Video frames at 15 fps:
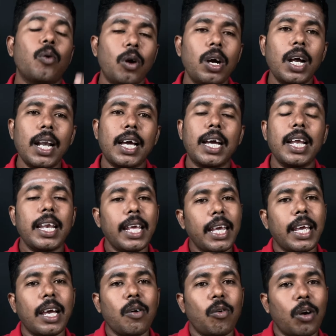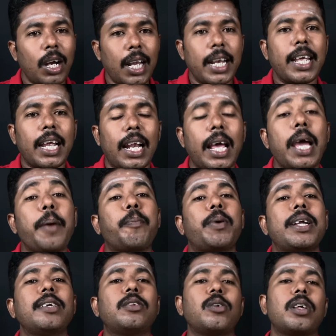உங்களுக்கு நீங்கள் உங்களை நீங்களே
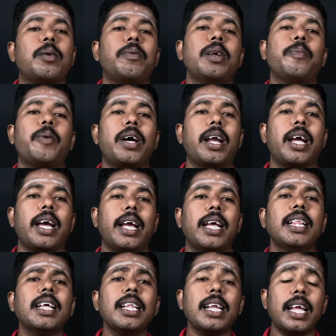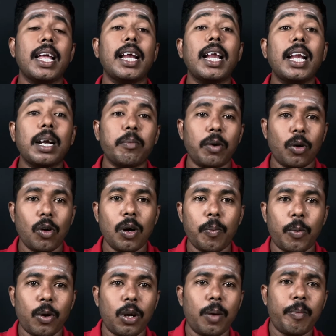பரிசோதனை பண்ணி பாருங்கள் எந்தெந்த நேரங்களில் நம்ம
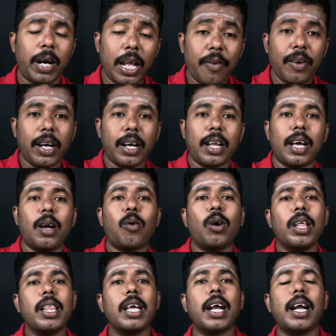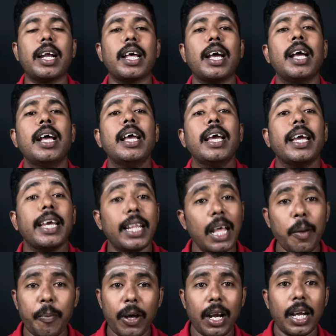கோவப்படுறோம் மனைவிகிட்ட குழந்தைங்கள்கிட்ட இதே
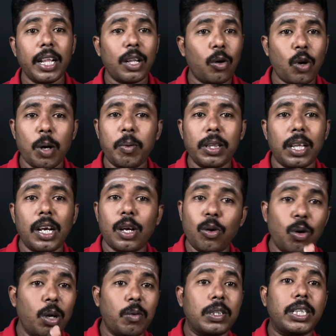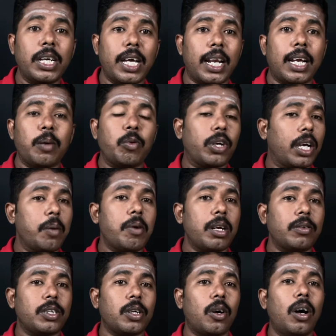பாருங்கள் இந்த கோபத்தில் இன்னொரு விஷயம் இருக்குது முக்கியமான
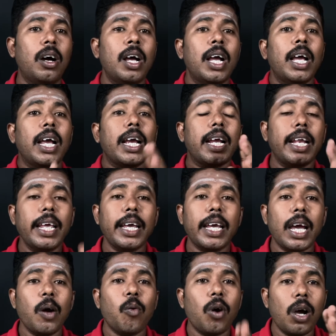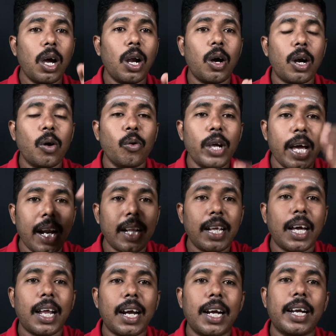விஷயம் நீங்கள் உங்களோட உயர்
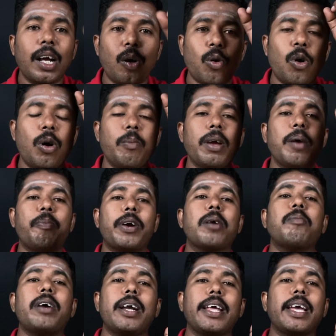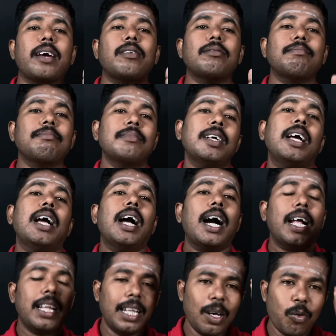அதிகாரிகள்கிட்ட கோபமே பட மாட்டீங்க
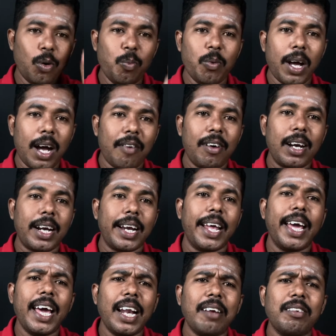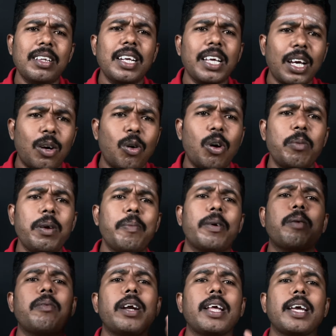அதுதான் உண்மை அவருக்கு நேராக வந்து நீங்கள் கோவமே
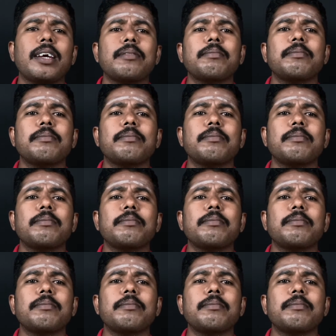பட மாட்டீங்க